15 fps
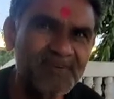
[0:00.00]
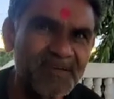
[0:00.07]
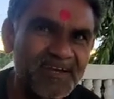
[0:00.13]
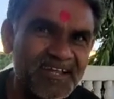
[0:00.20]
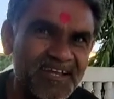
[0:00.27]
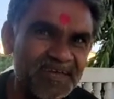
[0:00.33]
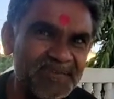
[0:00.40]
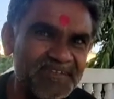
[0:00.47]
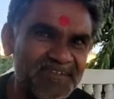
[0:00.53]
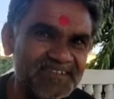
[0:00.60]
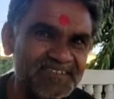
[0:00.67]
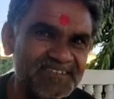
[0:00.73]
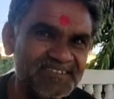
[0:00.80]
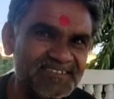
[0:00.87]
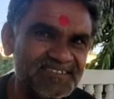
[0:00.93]
मेरा नाम है
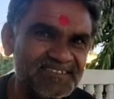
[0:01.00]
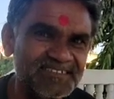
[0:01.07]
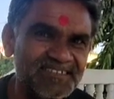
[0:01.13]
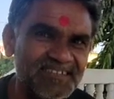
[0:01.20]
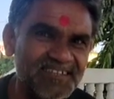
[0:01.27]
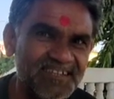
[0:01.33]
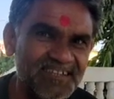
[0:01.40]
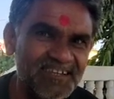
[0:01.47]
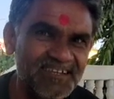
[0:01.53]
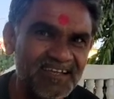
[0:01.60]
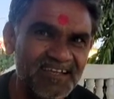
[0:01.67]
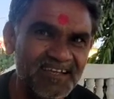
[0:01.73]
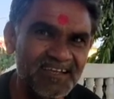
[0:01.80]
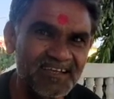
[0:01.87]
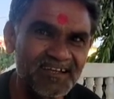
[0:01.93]
जगदीश
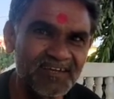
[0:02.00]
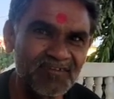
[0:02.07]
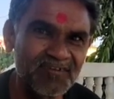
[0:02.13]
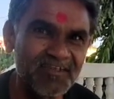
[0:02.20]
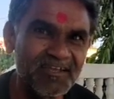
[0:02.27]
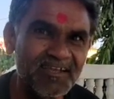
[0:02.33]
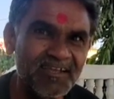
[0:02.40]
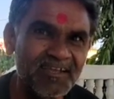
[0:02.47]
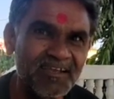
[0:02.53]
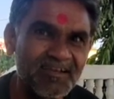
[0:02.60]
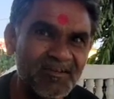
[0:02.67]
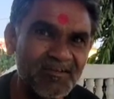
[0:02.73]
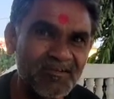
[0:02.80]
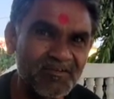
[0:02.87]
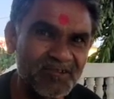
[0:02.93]
गवली
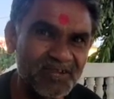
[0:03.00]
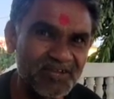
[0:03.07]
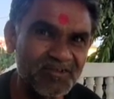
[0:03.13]
और